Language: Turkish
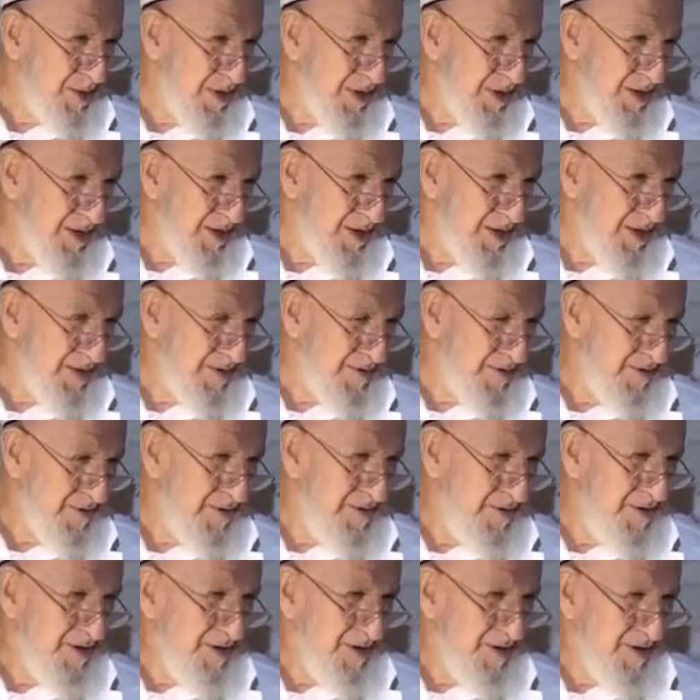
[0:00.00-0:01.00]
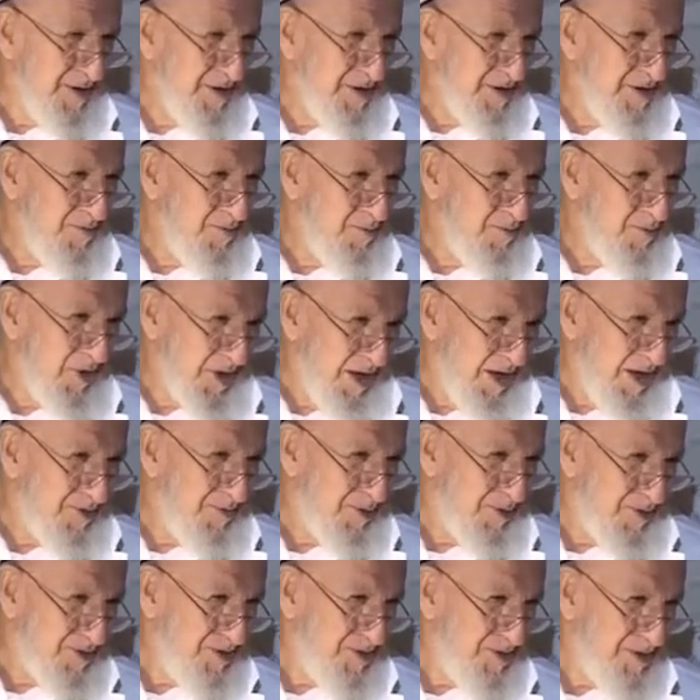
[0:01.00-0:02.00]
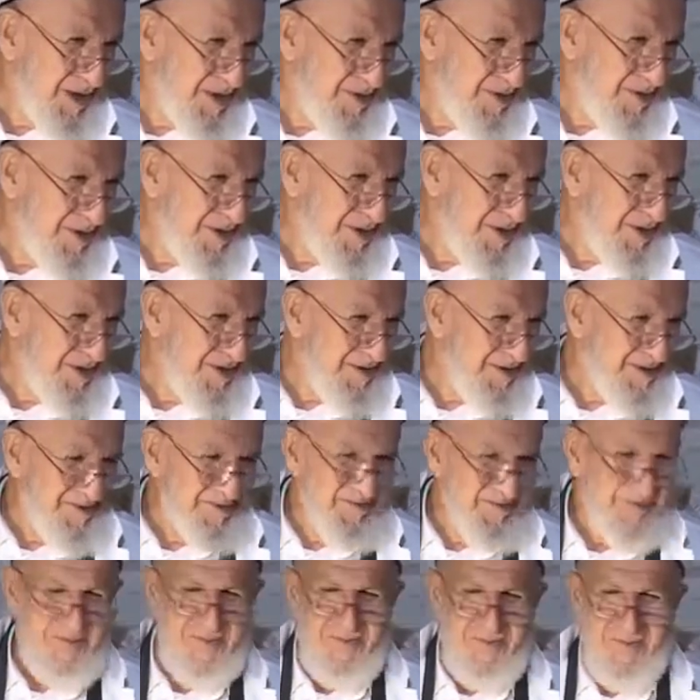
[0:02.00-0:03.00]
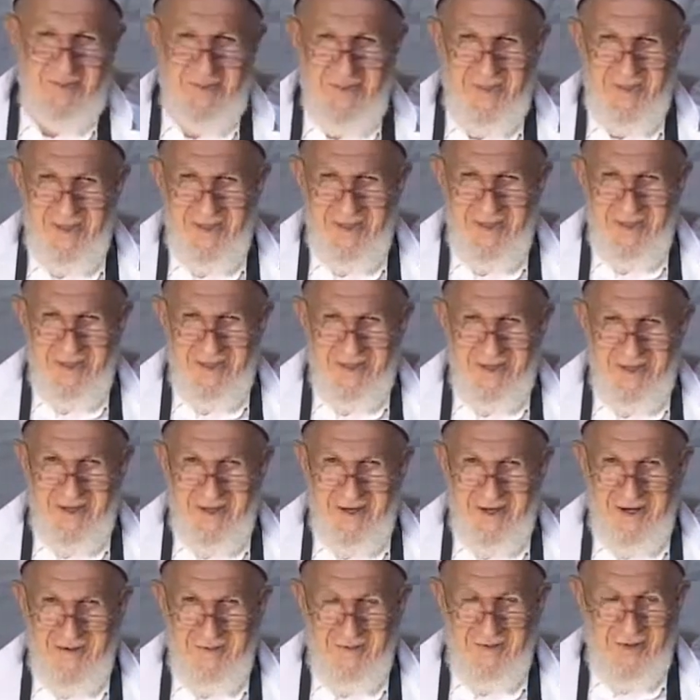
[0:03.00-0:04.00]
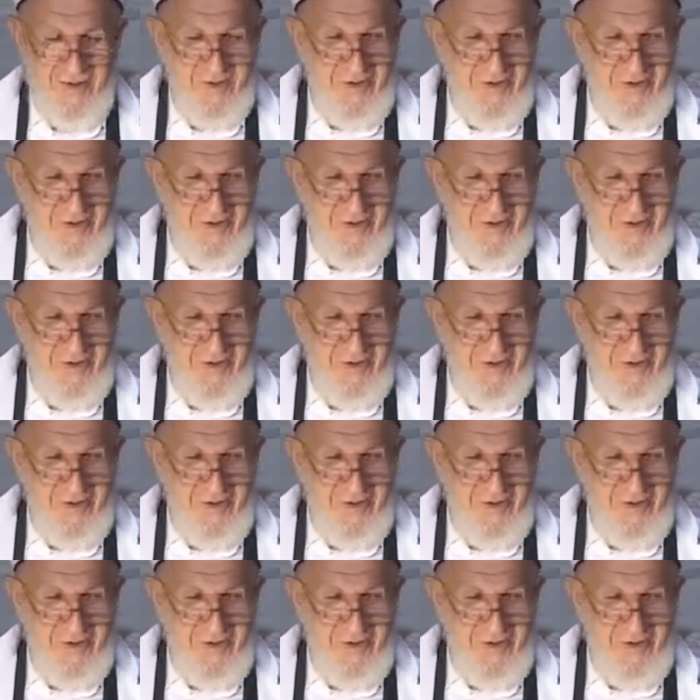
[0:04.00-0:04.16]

bir yere. Morali bozuk hayvanın. Ama